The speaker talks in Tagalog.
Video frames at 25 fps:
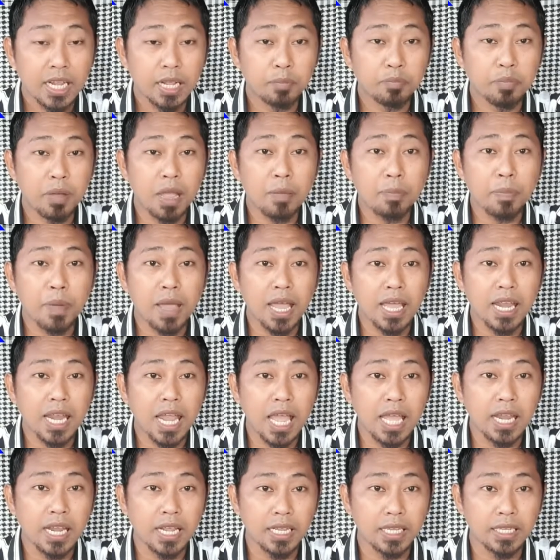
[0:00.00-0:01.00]

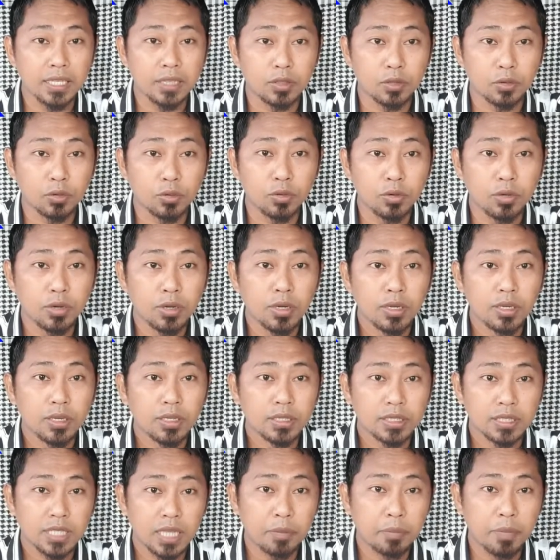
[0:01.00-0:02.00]
Nagpapaalala ito
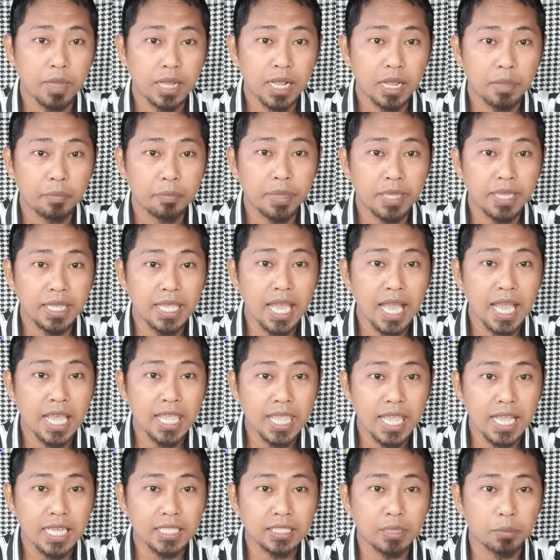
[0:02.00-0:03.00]
sa mga
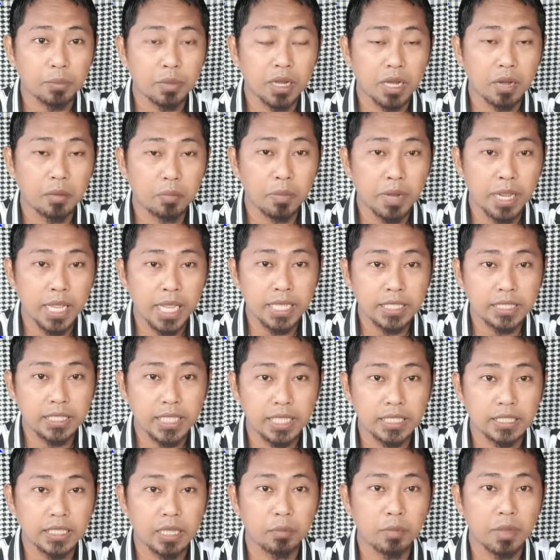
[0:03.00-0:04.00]
biyaya, sa mga
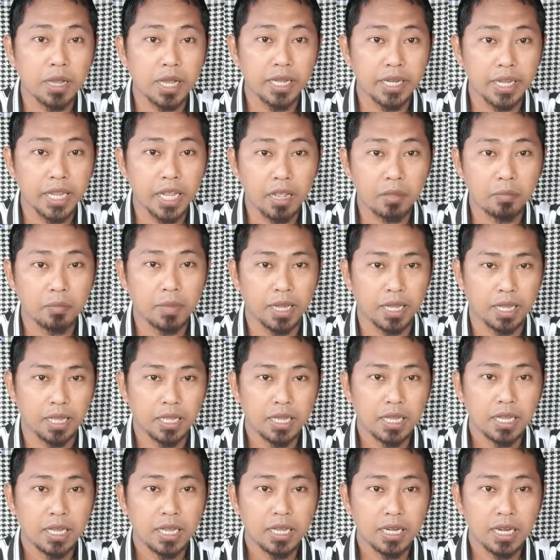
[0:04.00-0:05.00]
blessing, sa mga ni'ma
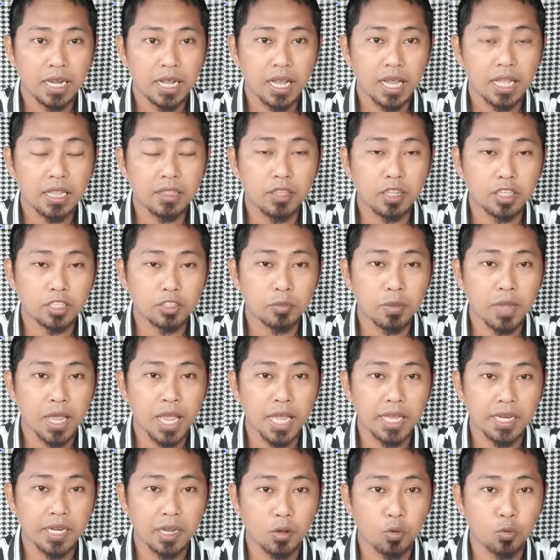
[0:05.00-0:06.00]
ng Allah
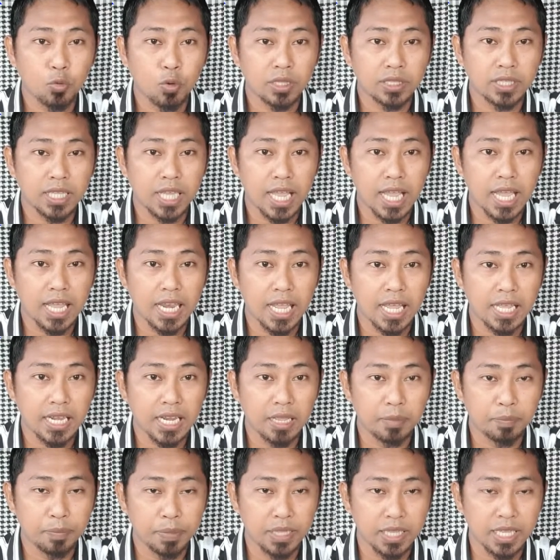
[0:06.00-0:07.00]
subhanahu wa ta'ala
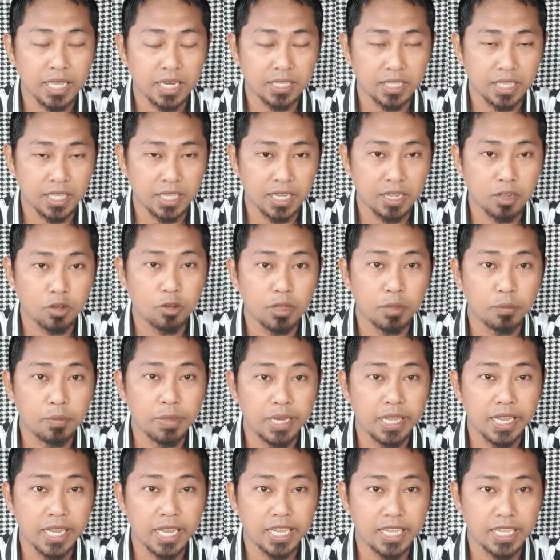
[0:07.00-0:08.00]
na ipinarting o
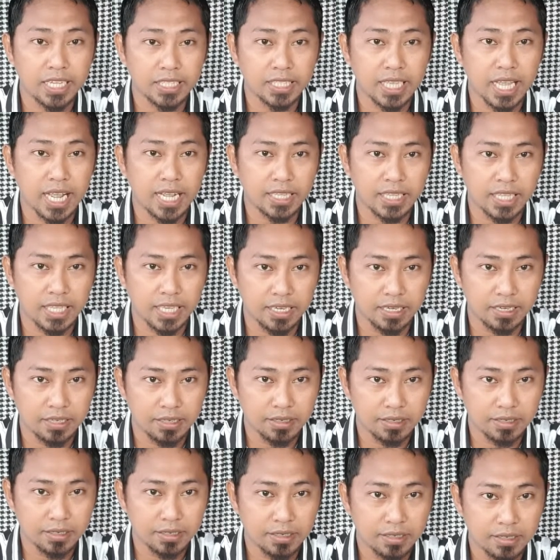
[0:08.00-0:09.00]
ibinigay niya sa atin.
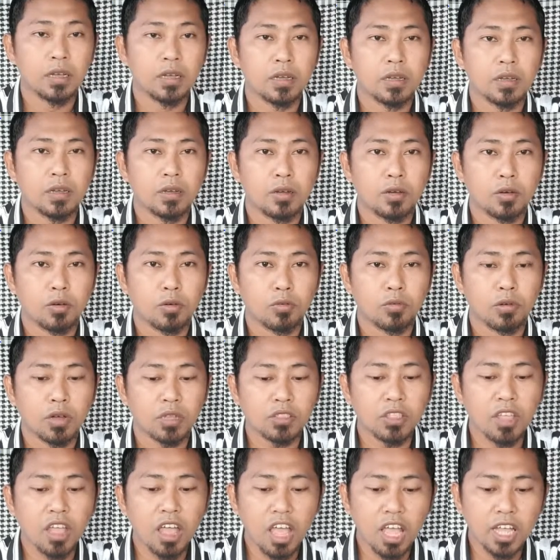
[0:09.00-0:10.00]

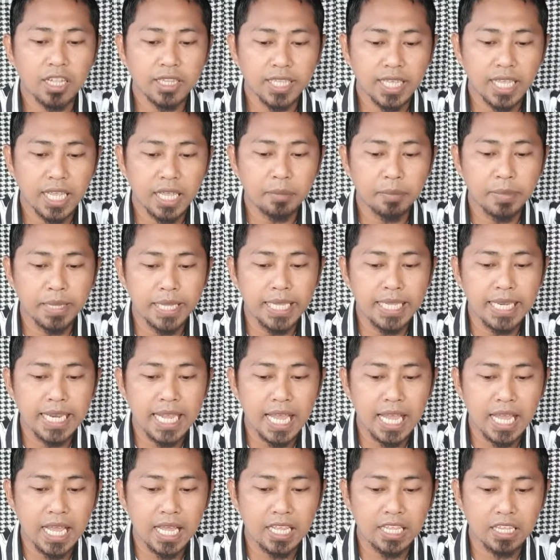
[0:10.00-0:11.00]
Wa ta'ati
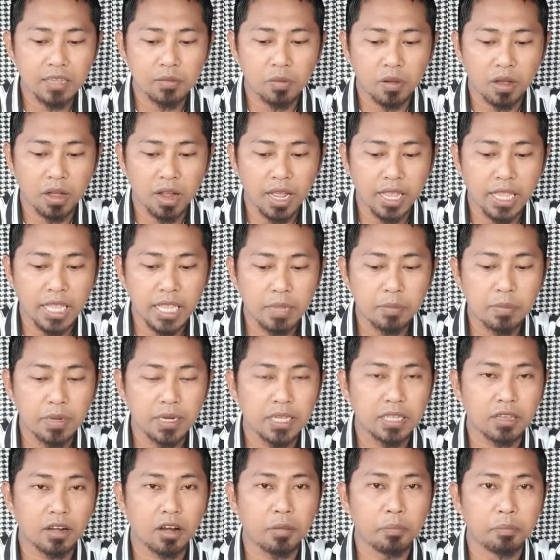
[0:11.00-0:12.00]
abina Ibrahim
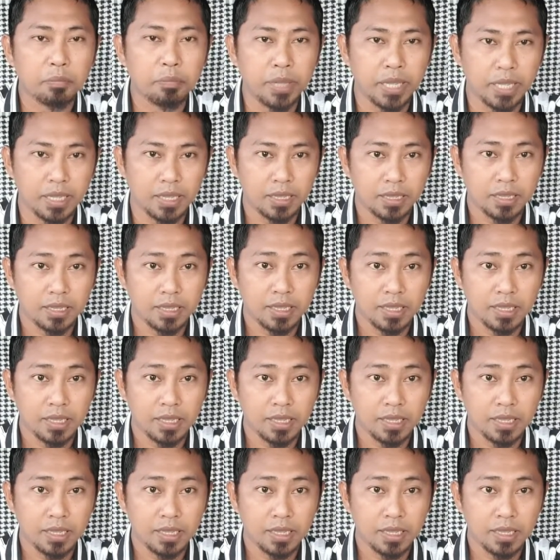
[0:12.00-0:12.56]
li Rabbi.